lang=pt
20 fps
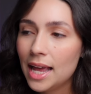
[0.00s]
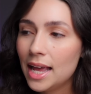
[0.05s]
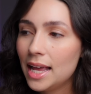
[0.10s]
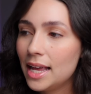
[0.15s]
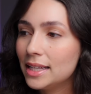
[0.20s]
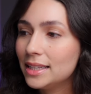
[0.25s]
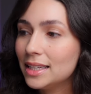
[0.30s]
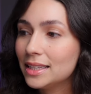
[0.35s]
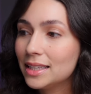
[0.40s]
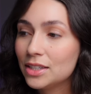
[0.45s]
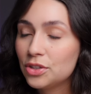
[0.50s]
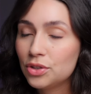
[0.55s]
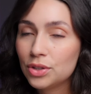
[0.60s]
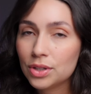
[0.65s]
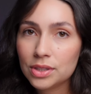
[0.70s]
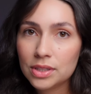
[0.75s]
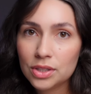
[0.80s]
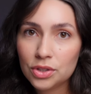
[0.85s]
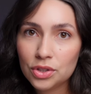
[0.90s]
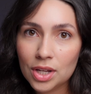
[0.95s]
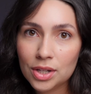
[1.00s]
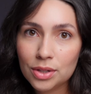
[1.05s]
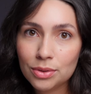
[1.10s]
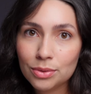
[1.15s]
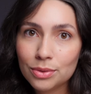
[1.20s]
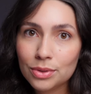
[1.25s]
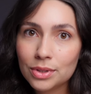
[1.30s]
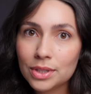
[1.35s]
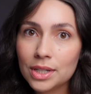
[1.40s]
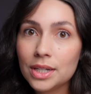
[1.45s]
é, da taxa de oxigênio
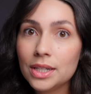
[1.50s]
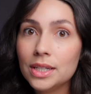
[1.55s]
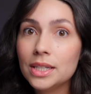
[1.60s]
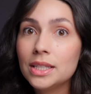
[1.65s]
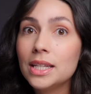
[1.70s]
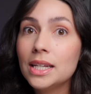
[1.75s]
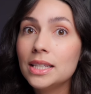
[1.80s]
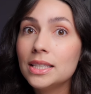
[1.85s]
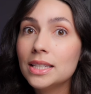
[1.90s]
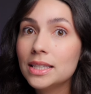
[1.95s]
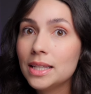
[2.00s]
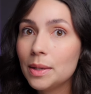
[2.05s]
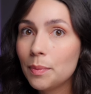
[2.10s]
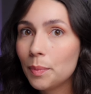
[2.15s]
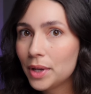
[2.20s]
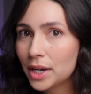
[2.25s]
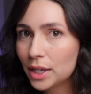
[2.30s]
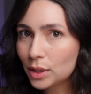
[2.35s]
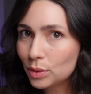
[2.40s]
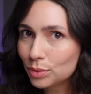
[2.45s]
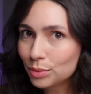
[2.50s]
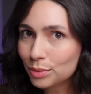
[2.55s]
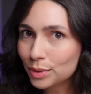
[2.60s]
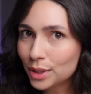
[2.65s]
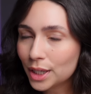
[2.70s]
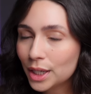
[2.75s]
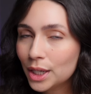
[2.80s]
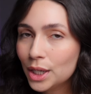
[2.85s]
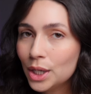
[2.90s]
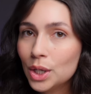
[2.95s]
no sangue, nem da
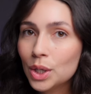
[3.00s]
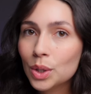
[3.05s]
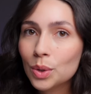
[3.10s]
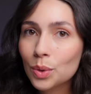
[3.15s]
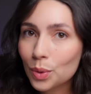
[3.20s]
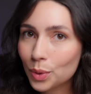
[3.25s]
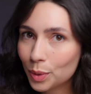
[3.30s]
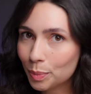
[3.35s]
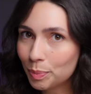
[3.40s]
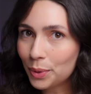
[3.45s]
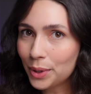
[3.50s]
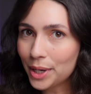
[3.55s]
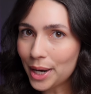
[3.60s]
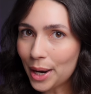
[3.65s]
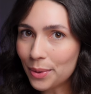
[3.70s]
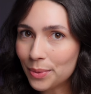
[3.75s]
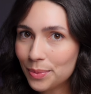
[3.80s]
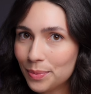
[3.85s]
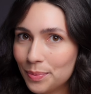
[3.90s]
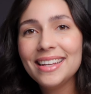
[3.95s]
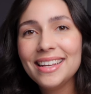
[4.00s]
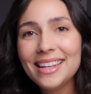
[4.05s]
temperatura corporal.